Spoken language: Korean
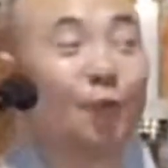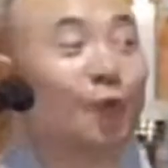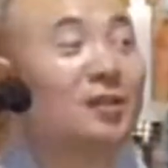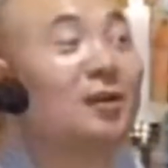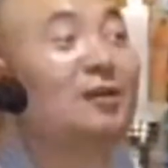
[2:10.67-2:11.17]

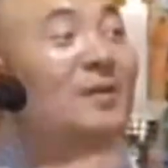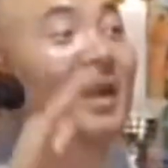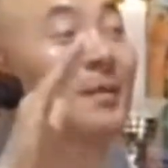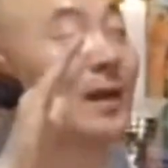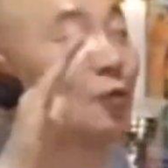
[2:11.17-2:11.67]
돈이
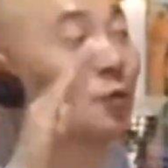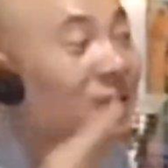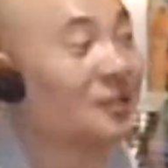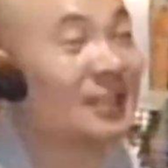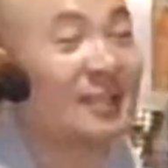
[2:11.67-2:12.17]
얼마나 많고
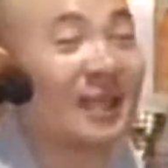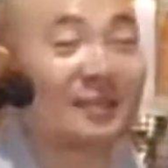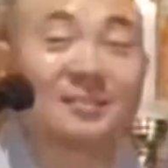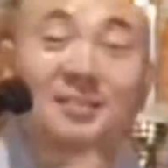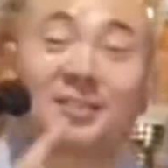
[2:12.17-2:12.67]
적으냐에
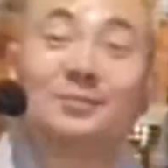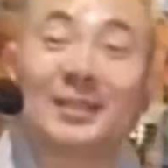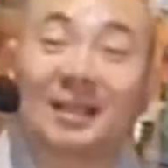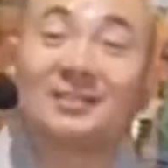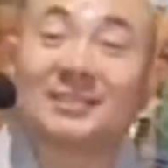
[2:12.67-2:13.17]
따라서 직급이
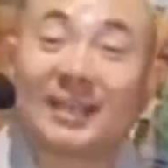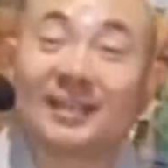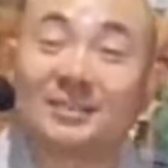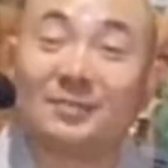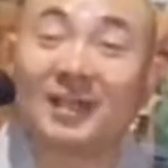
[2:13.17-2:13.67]
나눠지지
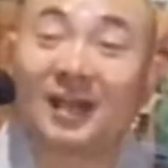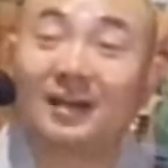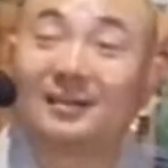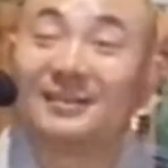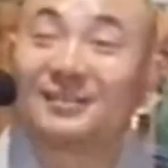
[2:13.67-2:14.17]

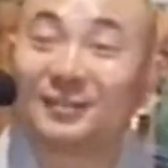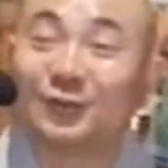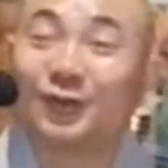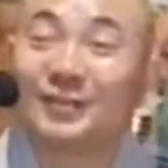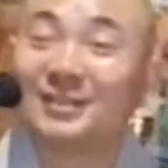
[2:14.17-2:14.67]
않았습니까?
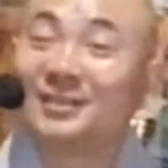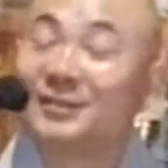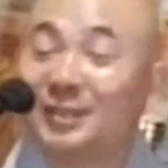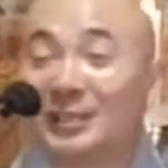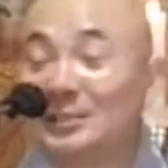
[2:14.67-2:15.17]
그죠?
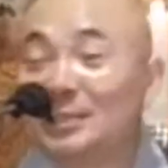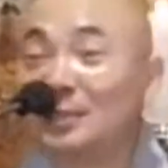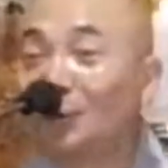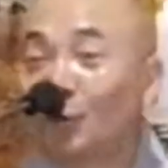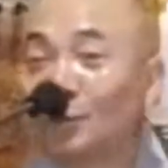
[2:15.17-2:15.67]
근데 이제
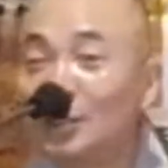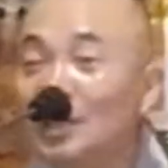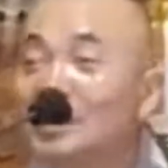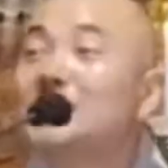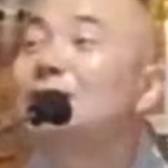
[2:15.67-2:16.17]
그거를
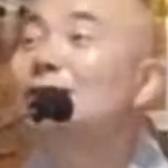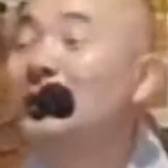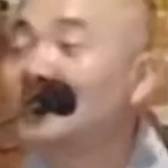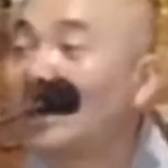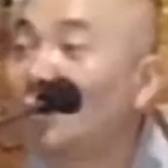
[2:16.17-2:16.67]

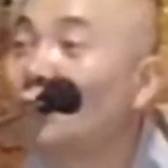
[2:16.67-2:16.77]
신들의 세계로